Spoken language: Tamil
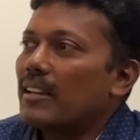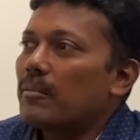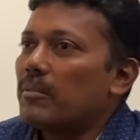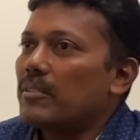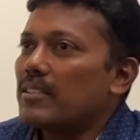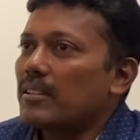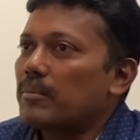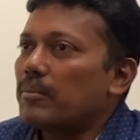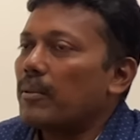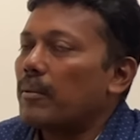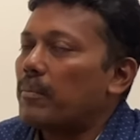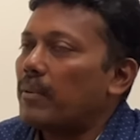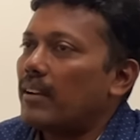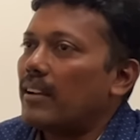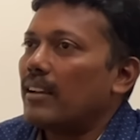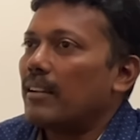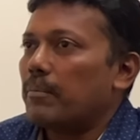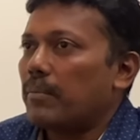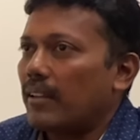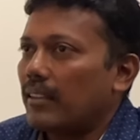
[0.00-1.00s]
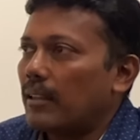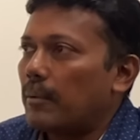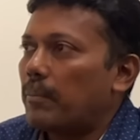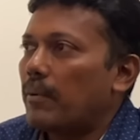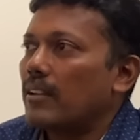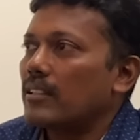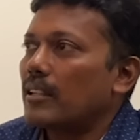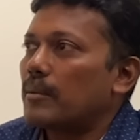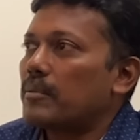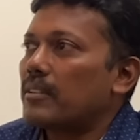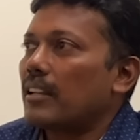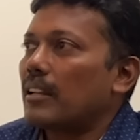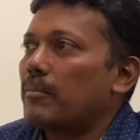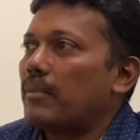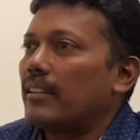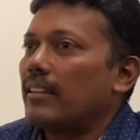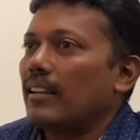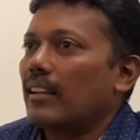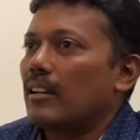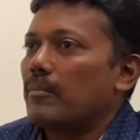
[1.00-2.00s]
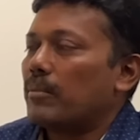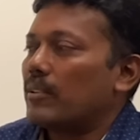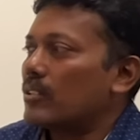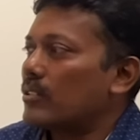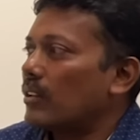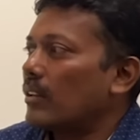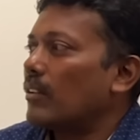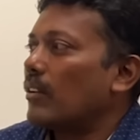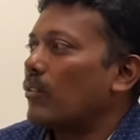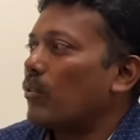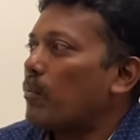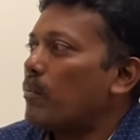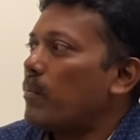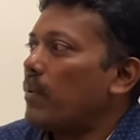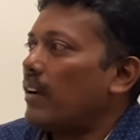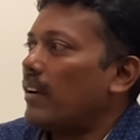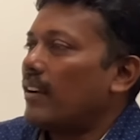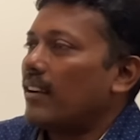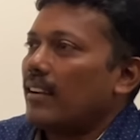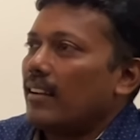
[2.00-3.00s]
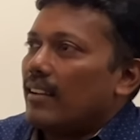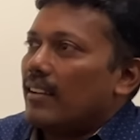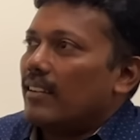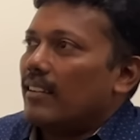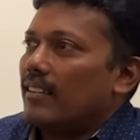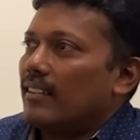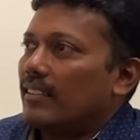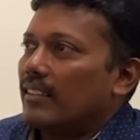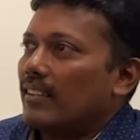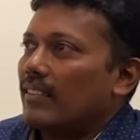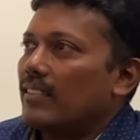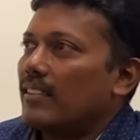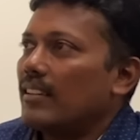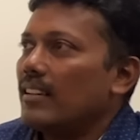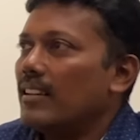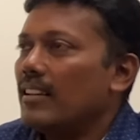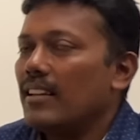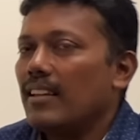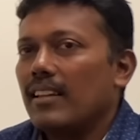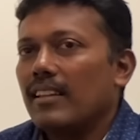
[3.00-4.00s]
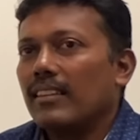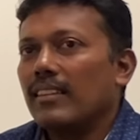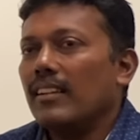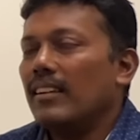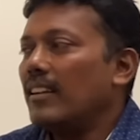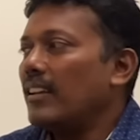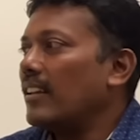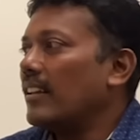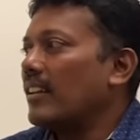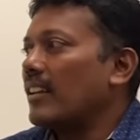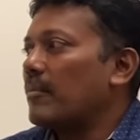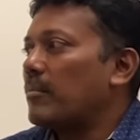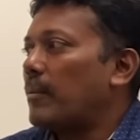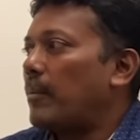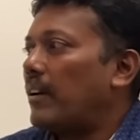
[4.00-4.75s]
இப்போ இப்போ இந்த பெர்செப்ஷனே பார்த்தீங்கன்னா ரொம்ப அதாவது திடீர்னு இப்போ